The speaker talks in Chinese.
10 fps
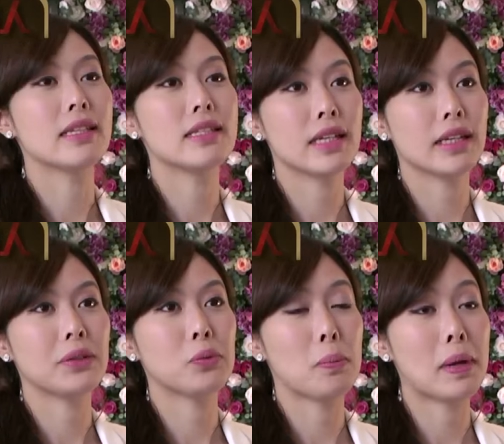年
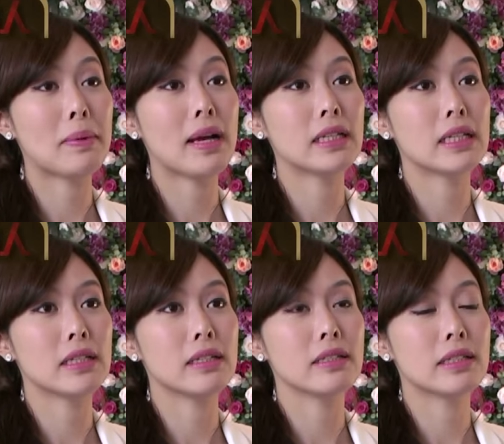前，我爸爸
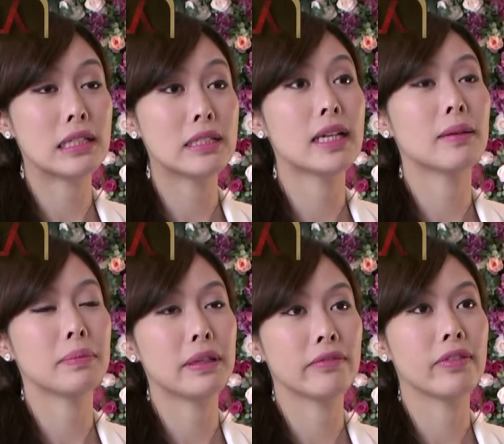的心脏
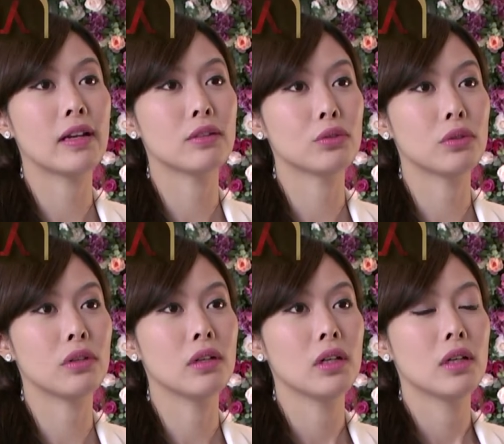病发
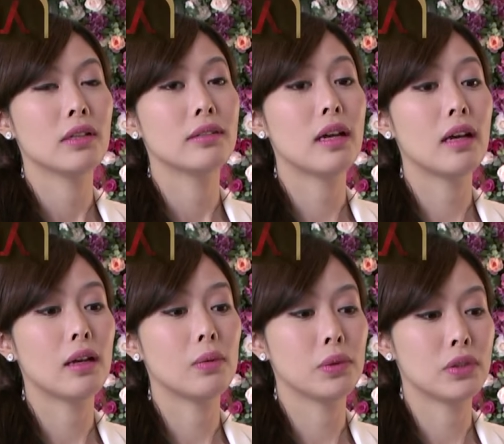作。
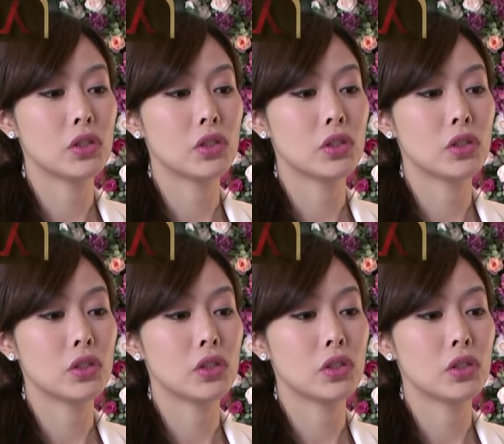那我